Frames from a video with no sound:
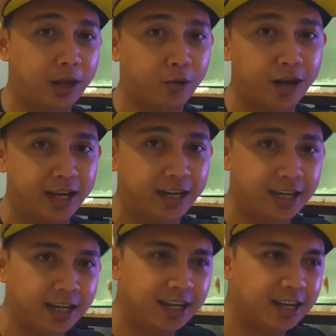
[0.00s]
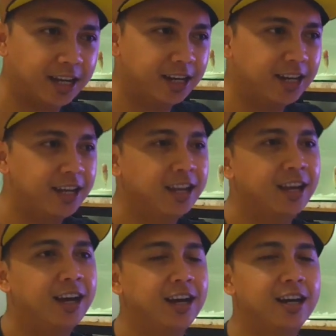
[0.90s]
Prayoga ini
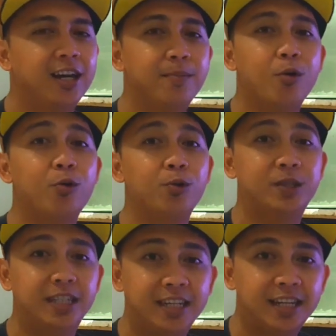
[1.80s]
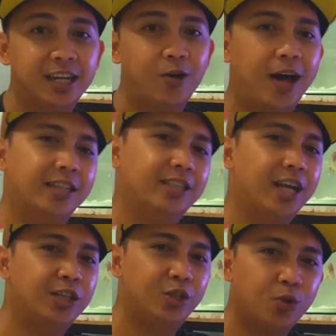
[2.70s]
uh, dibonusin lohan
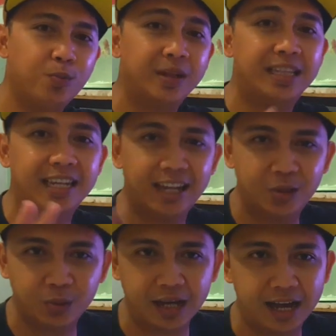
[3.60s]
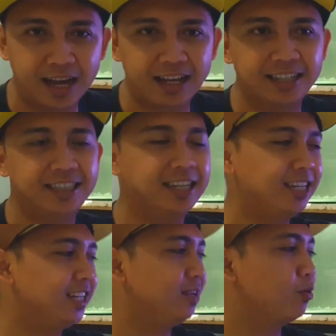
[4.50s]
cencu betina juga.
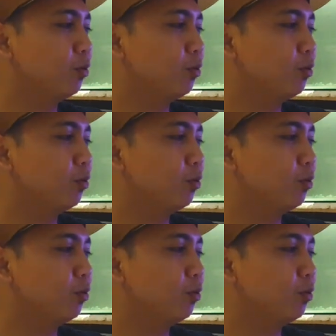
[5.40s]
Jadi